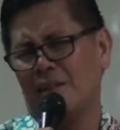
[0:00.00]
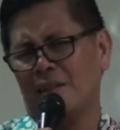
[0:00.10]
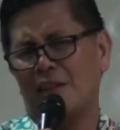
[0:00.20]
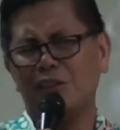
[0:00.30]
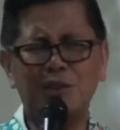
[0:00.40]

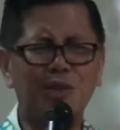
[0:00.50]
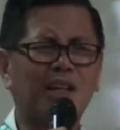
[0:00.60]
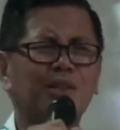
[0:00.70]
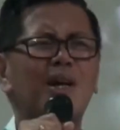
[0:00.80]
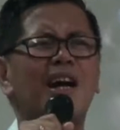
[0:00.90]
Nanti
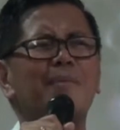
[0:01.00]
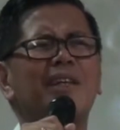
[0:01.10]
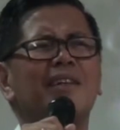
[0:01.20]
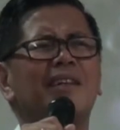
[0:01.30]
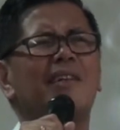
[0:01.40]
saudara juga nggak
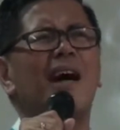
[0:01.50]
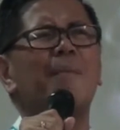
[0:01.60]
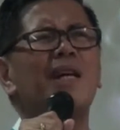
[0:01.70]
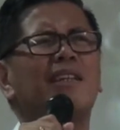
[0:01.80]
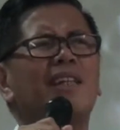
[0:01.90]

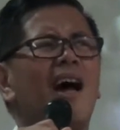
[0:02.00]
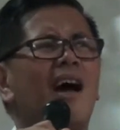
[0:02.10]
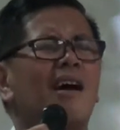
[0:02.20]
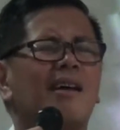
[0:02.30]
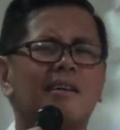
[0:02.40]
apa tidak
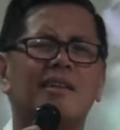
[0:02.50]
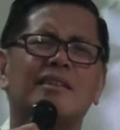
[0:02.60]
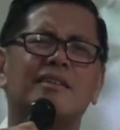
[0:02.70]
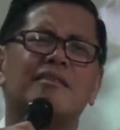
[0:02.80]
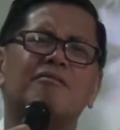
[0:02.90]

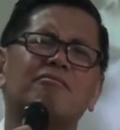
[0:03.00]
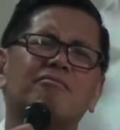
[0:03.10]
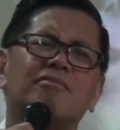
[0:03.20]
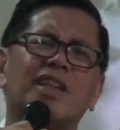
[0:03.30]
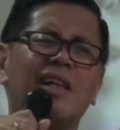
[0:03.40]

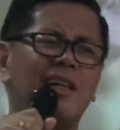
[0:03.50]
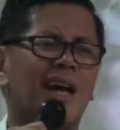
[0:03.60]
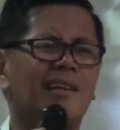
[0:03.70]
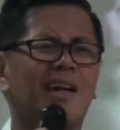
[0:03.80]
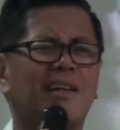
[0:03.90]

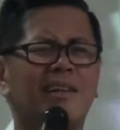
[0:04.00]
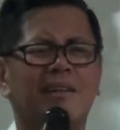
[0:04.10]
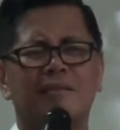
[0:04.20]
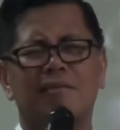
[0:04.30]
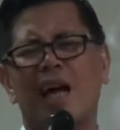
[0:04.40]
terhindar dari
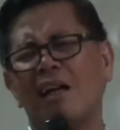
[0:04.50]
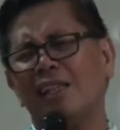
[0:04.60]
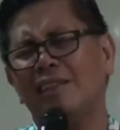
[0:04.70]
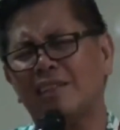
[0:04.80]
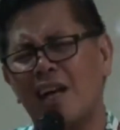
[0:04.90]

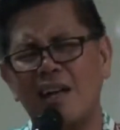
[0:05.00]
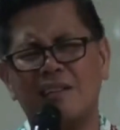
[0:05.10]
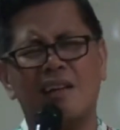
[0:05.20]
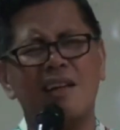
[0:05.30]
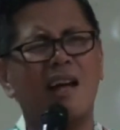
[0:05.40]
tangisan
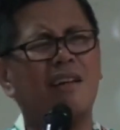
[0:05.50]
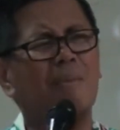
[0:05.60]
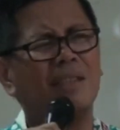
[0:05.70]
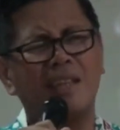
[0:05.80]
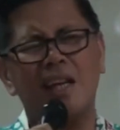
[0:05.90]
karena ada
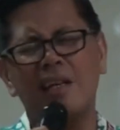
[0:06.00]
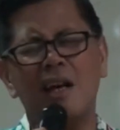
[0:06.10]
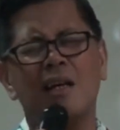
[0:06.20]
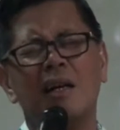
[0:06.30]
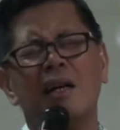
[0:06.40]
masalah yang
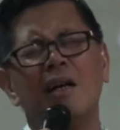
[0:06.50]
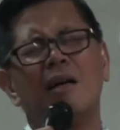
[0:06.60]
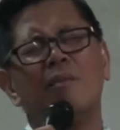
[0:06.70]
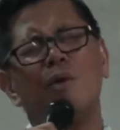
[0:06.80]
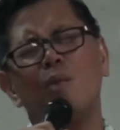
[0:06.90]

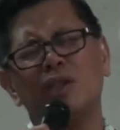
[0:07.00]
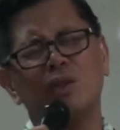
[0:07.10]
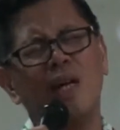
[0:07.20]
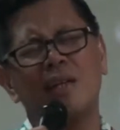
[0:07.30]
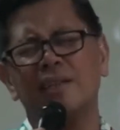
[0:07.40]
membuat
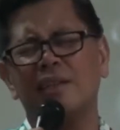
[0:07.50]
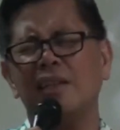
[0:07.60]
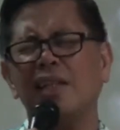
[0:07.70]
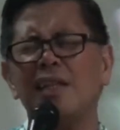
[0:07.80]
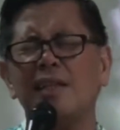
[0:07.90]
saudara
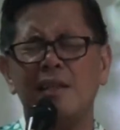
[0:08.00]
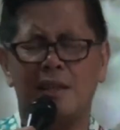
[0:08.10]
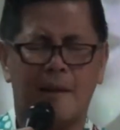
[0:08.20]
sedih.